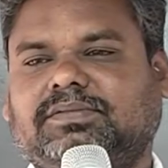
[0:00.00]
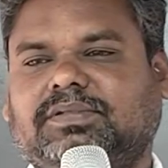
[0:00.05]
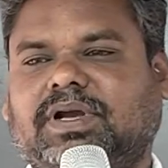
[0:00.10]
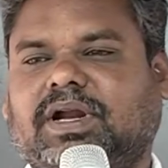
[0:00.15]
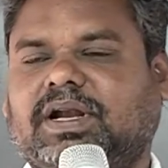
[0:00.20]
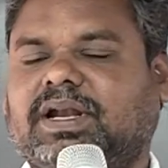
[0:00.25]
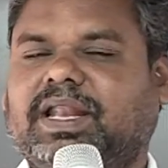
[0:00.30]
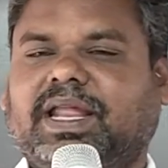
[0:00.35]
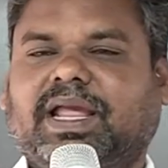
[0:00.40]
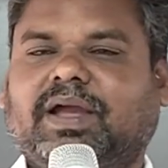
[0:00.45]

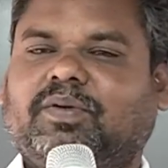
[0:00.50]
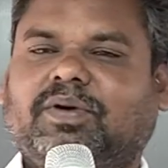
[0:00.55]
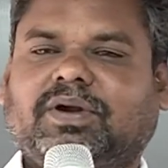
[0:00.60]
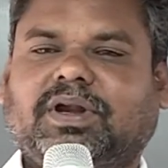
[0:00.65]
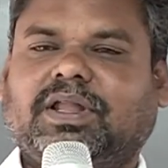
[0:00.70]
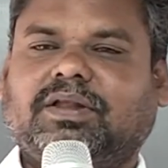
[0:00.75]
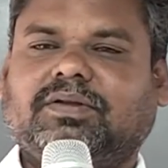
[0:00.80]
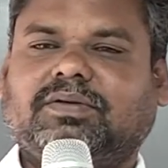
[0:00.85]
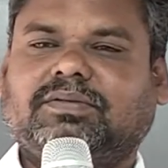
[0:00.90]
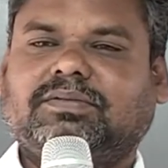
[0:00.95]
అట్లే
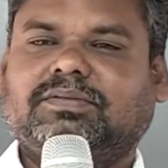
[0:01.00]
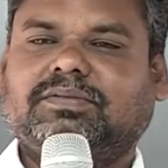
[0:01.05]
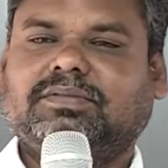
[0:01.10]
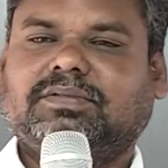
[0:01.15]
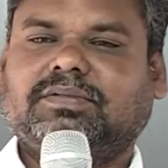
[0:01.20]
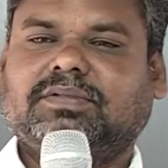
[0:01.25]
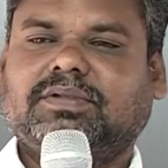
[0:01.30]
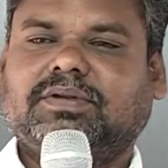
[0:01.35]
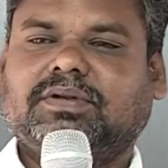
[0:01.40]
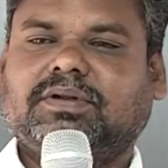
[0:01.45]
ఉండదు
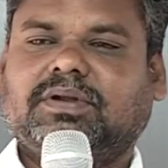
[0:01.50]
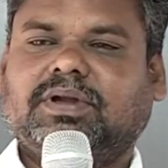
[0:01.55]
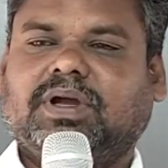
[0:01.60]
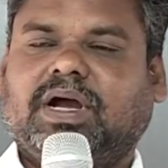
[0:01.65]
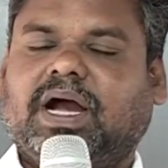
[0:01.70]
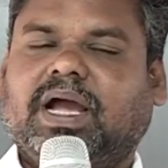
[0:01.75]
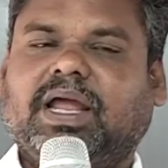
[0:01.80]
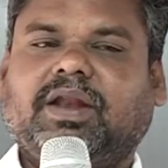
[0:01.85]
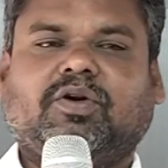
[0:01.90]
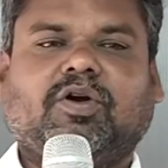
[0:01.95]

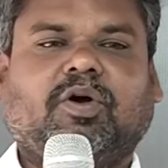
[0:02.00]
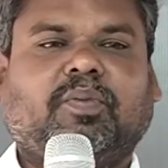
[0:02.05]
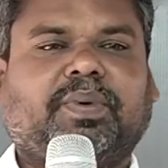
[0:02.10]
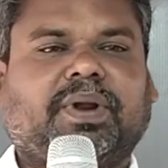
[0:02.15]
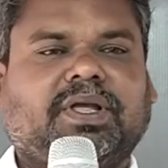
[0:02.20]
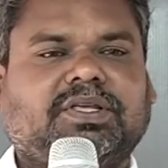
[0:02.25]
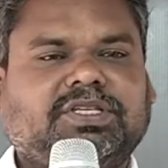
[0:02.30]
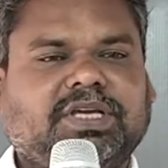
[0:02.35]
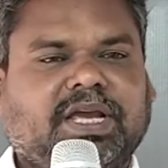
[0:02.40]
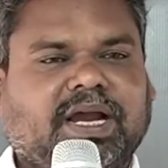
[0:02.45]
ఆయనకు
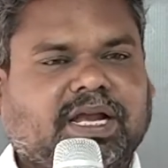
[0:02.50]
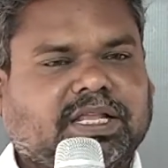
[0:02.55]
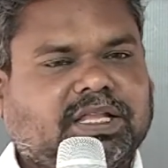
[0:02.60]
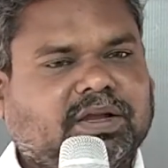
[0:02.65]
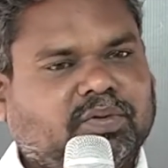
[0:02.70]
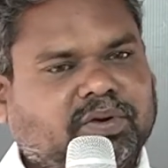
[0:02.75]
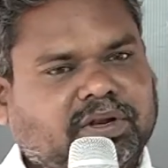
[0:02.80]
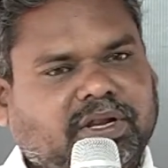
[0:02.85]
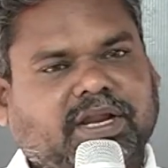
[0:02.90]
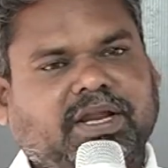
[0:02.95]
ప్రత్యేకత
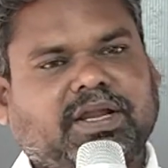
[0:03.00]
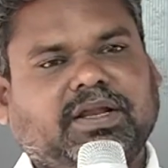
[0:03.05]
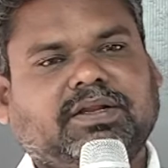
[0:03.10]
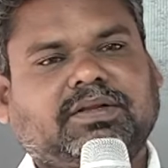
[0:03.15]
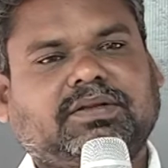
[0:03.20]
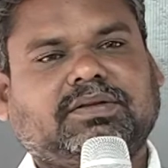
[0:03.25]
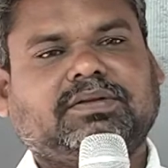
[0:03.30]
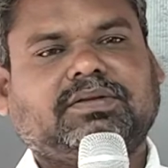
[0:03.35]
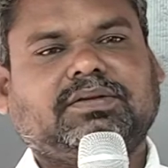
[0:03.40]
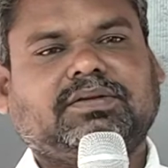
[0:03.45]
ఉంది
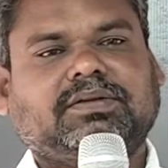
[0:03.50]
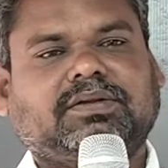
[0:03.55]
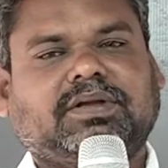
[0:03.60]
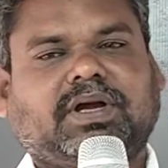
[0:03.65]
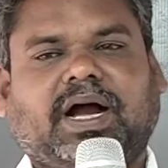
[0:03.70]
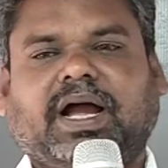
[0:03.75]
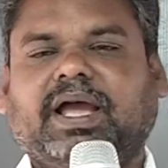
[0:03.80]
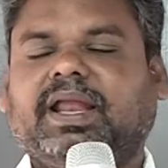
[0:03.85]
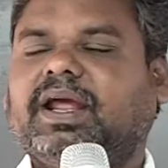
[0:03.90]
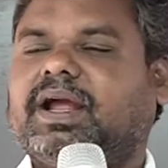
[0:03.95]

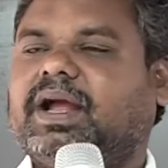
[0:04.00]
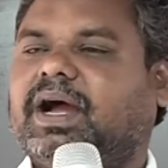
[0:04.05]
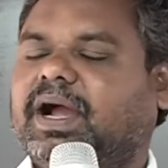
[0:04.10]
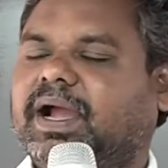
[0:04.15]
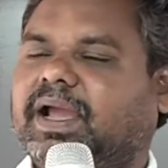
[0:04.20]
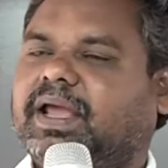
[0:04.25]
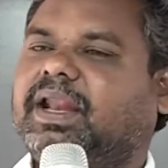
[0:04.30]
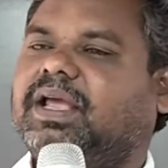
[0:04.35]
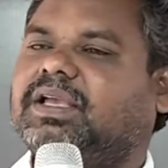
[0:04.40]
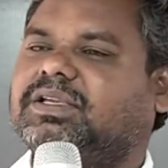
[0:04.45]
ఆయనకు
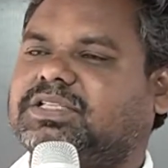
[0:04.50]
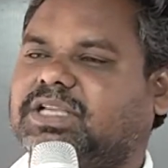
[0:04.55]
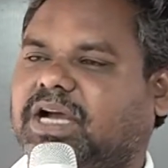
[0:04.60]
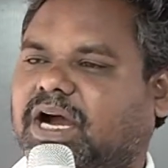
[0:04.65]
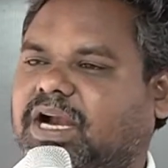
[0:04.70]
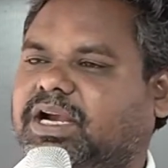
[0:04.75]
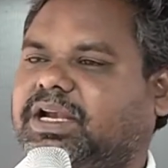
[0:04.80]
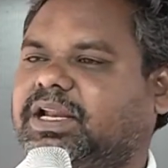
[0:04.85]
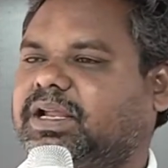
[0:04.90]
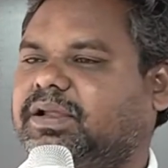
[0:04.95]
ఆయనే
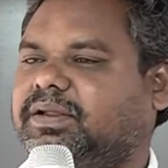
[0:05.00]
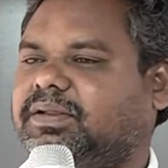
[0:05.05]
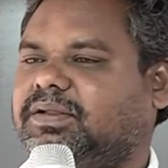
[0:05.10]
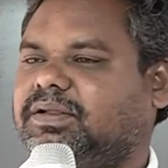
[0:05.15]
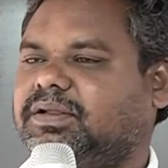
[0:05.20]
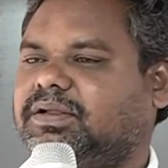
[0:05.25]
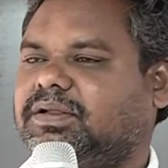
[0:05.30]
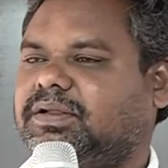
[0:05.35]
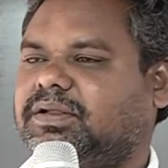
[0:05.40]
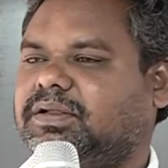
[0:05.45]
సాటి
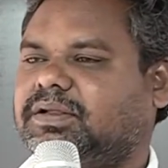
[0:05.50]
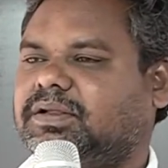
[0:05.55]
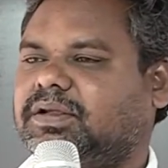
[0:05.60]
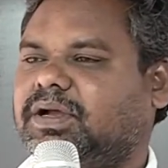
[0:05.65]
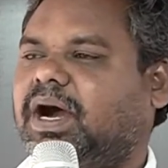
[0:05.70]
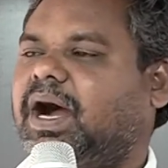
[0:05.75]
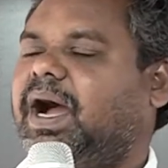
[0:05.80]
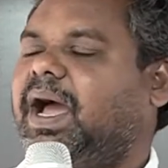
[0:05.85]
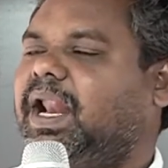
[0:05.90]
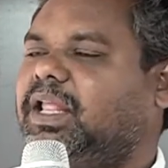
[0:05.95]

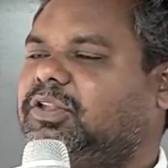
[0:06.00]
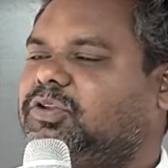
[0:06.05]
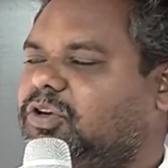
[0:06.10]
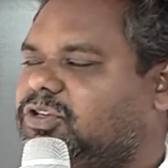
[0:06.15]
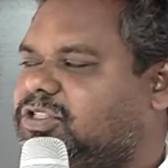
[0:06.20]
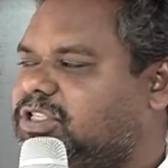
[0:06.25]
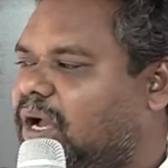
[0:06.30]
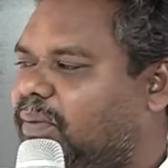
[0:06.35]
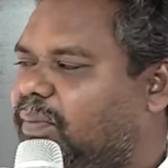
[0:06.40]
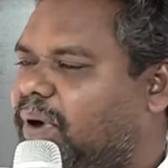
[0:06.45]
ఆయనతో
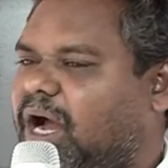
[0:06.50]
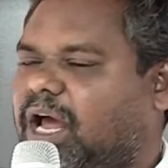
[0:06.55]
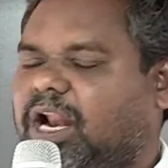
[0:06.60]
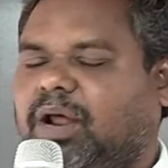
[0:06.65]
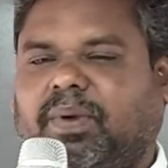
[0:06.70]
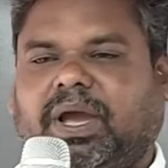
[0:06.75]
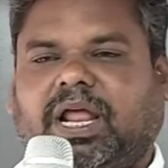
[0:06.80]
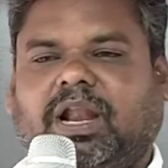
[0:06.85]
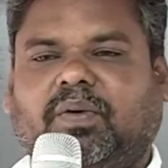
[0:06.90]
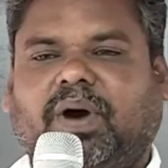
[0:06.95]

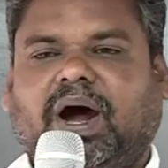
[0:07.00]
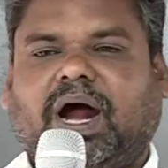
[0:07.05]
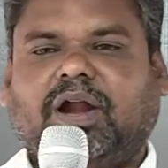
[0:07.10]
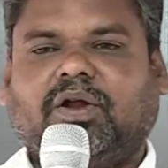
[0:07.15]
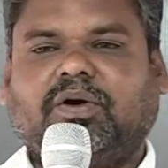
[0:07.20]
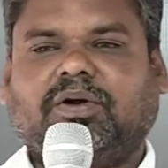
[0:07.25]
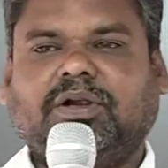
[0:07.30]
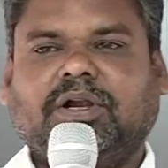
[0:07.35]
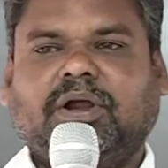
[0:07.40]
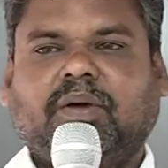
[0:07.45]
సమానమైన
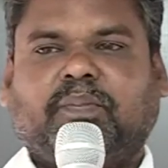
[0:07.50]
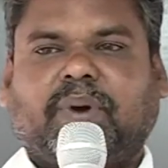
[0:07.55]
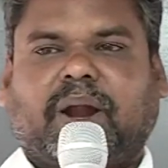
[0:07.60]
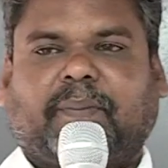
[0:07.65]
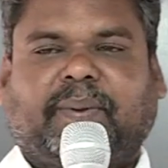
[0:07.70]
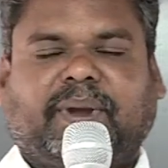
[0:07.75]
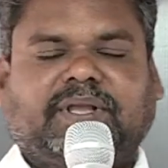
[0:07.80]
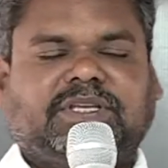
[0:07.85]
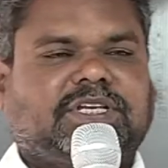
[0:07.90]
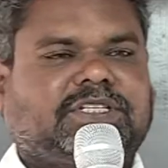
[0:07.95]
వాడు
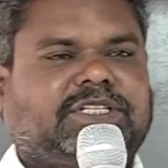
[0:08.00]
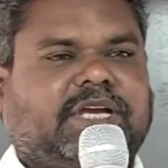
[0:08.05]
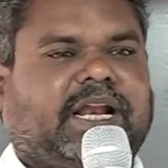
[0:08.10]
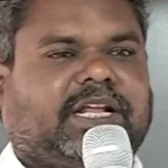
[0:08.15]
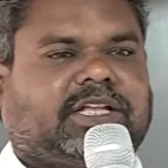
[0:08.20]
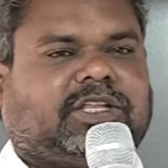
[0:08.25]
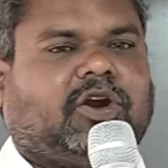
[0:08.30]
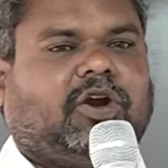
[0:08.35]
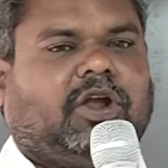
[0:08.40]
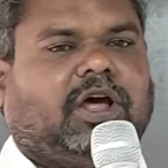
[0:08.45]
ప్రపంచ
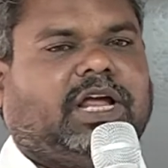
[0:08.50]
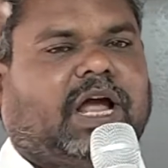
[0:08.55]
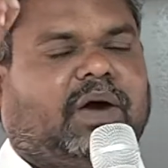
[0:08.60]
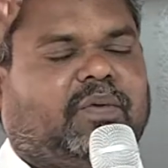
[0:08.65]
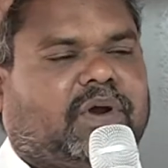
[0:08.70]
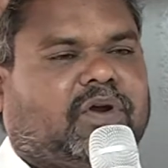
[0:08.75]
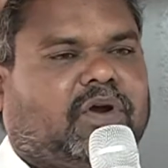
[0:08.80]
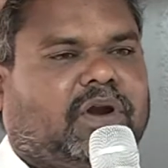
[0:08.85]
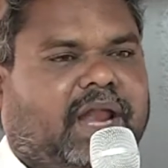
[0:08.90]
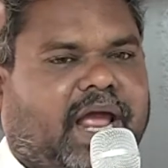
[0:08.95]
చరిత్రలో
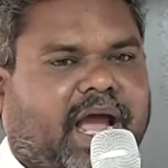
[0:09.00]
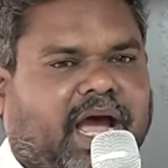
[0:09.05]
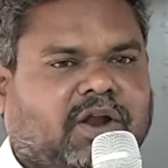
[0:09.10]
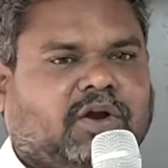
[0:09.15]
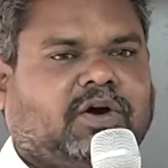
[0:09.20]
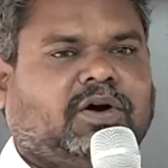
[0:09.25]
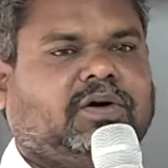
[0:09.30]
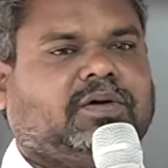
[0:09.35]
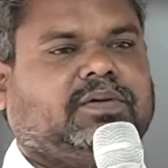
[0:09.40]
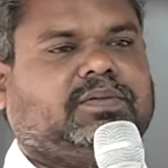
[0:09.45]
ఎవరు లేరు